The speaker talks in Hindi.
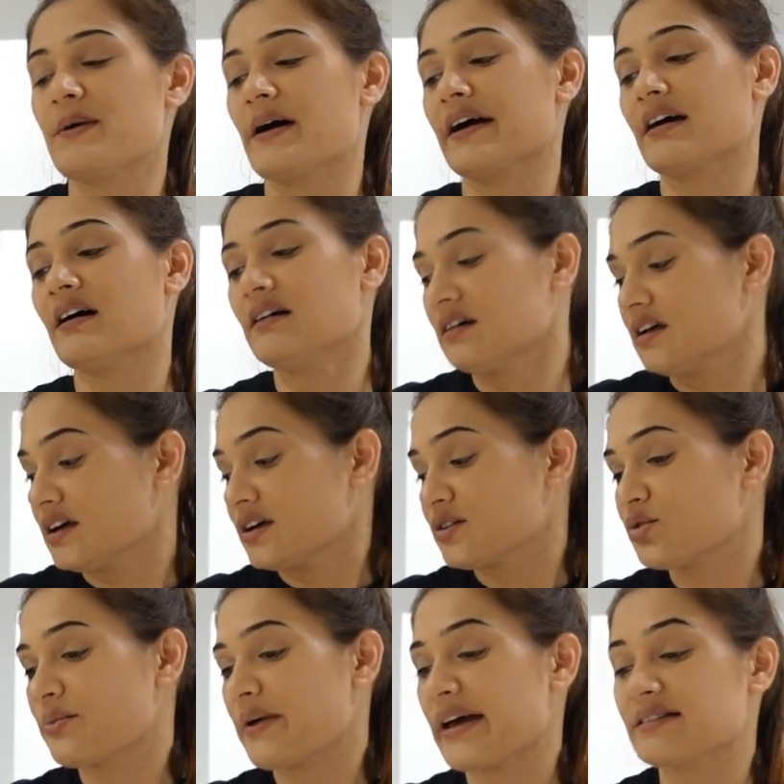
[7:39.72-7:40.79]
पाएगा
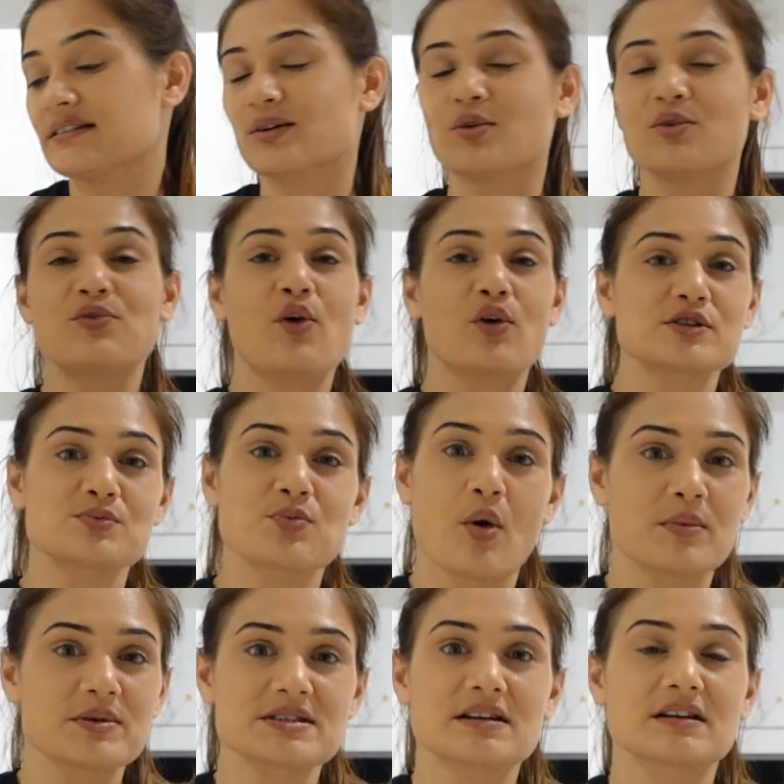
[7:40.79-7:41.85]
तो मैं ऐसे कोई फॉल्स
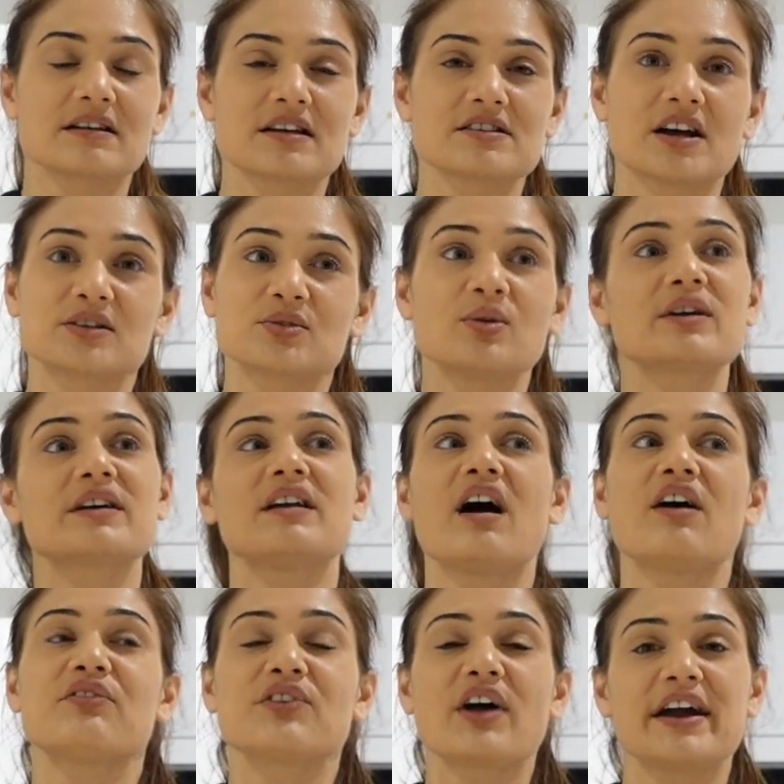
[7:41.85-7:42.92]
प्रॉमिस नहीं करना चाहती हूँ लेकिन
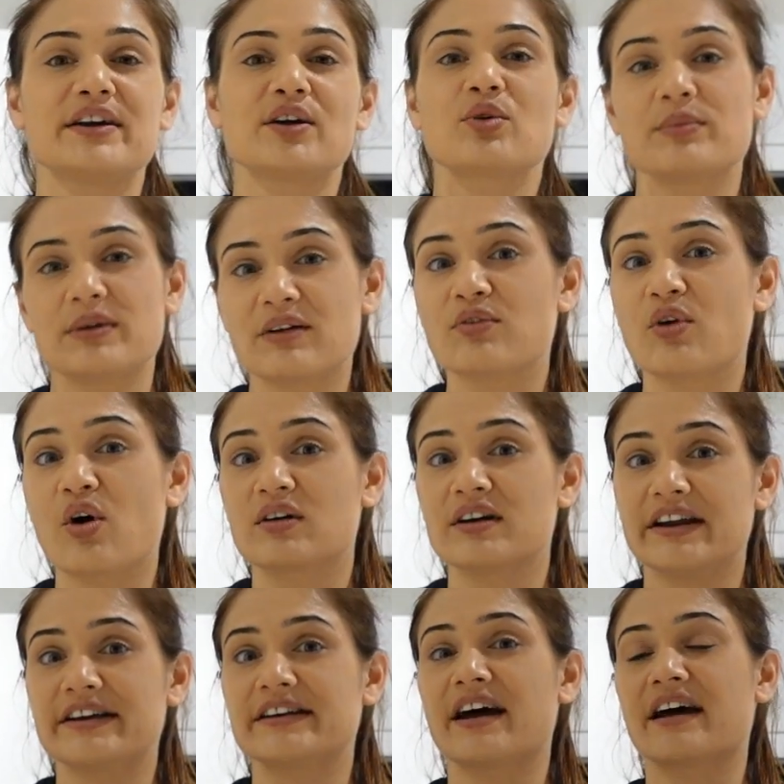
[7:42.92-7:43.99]
हाँ फ्राइडे को मेरा ब्लॉग
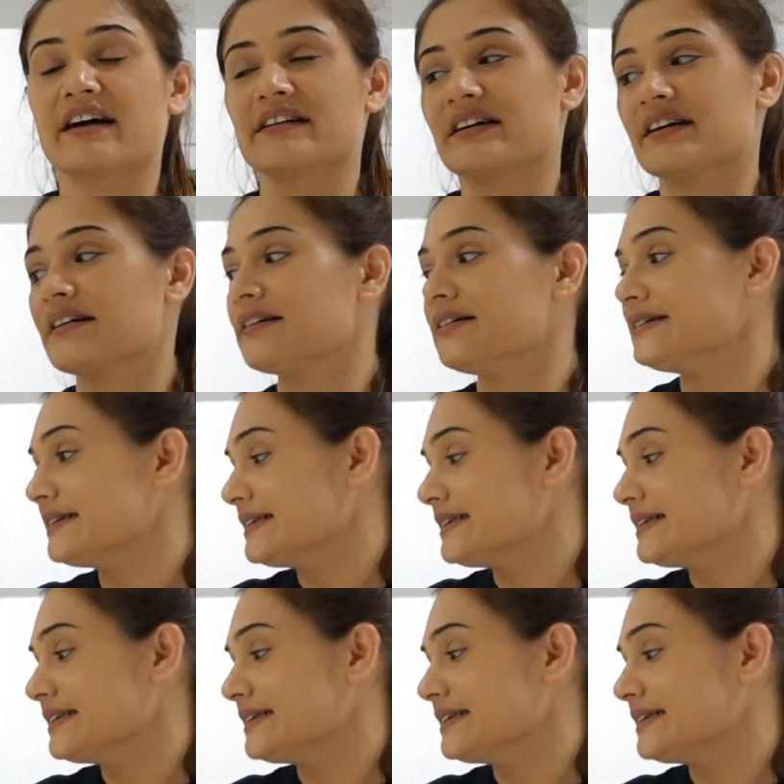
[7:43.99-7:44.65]
लेट आया करेगा